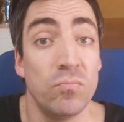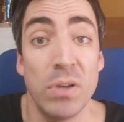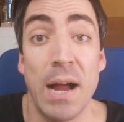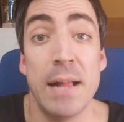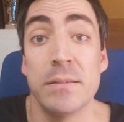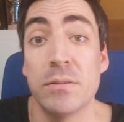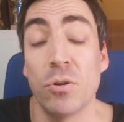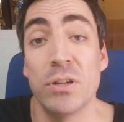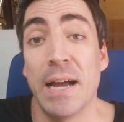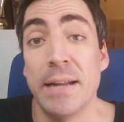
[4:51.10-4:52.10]
ja, als
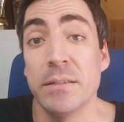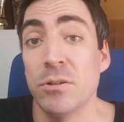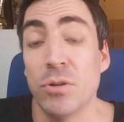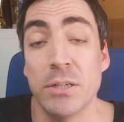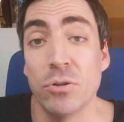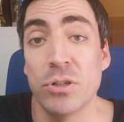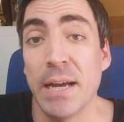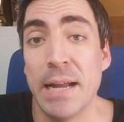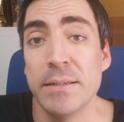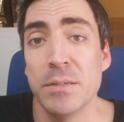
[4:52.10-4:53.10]
Doktorandin oder
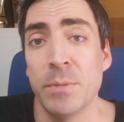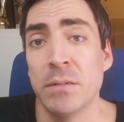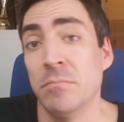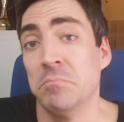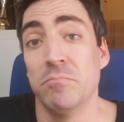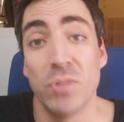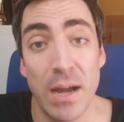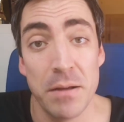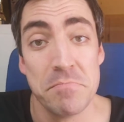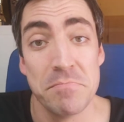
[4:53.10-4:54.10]
Doktorand ist man
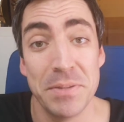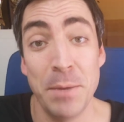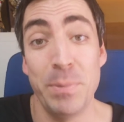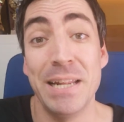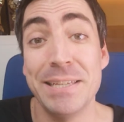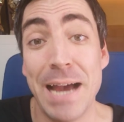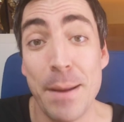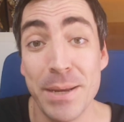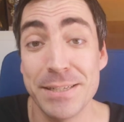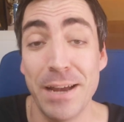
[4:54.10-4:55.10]
ja eine billige
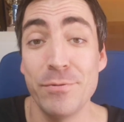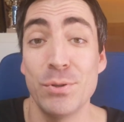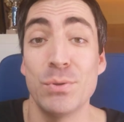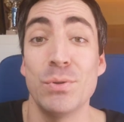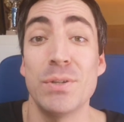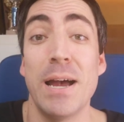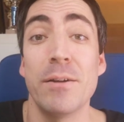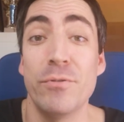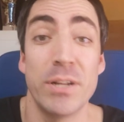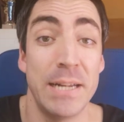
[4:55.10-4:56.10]
Arbeitskraft
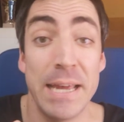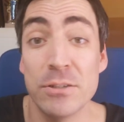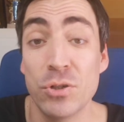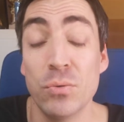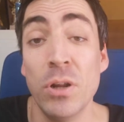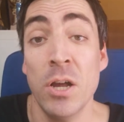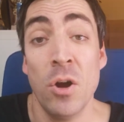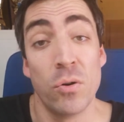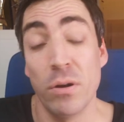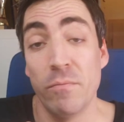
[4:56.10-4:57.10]
sozusagen für den Lehrstuhl
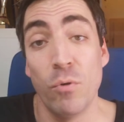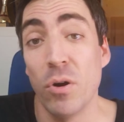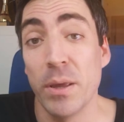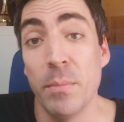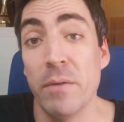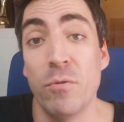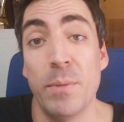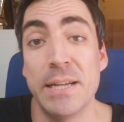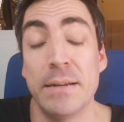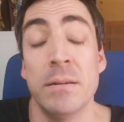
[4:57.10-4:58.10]
oder wo auch immer, wo
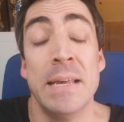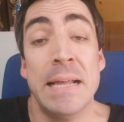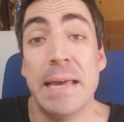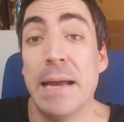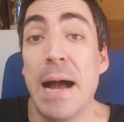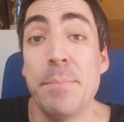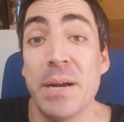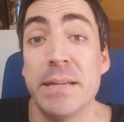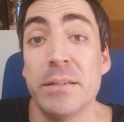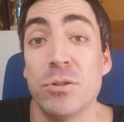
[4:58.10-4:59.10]
man dann äh,
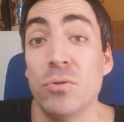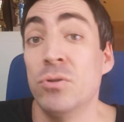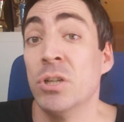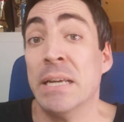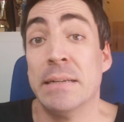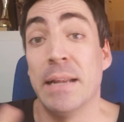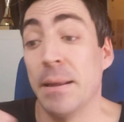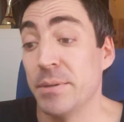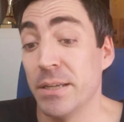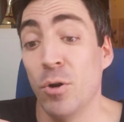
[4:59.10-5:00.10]
arbeitet. Und
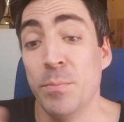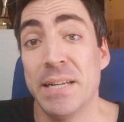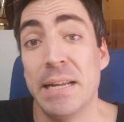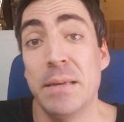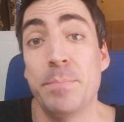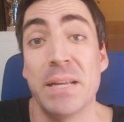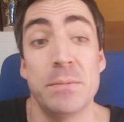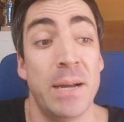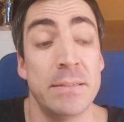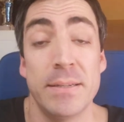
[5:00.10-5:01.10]
dann habe ich es auch miterlebt,
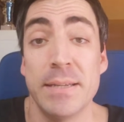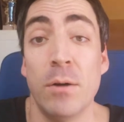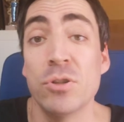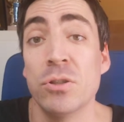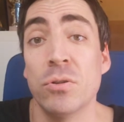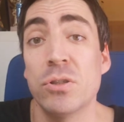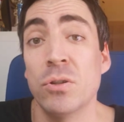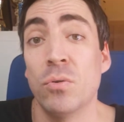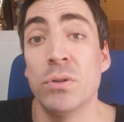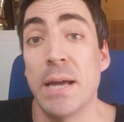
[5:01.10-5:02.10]
dass manche das
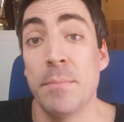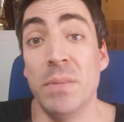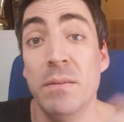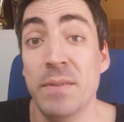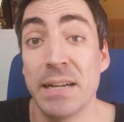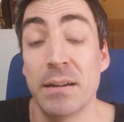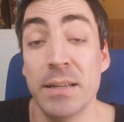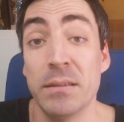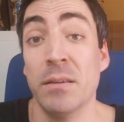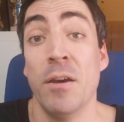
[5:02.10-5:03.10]
ausnutzen und einem nie
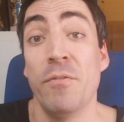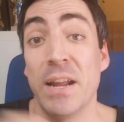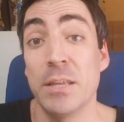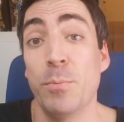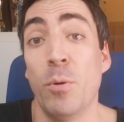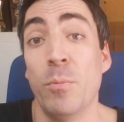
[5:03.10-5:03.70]
wirklich fertig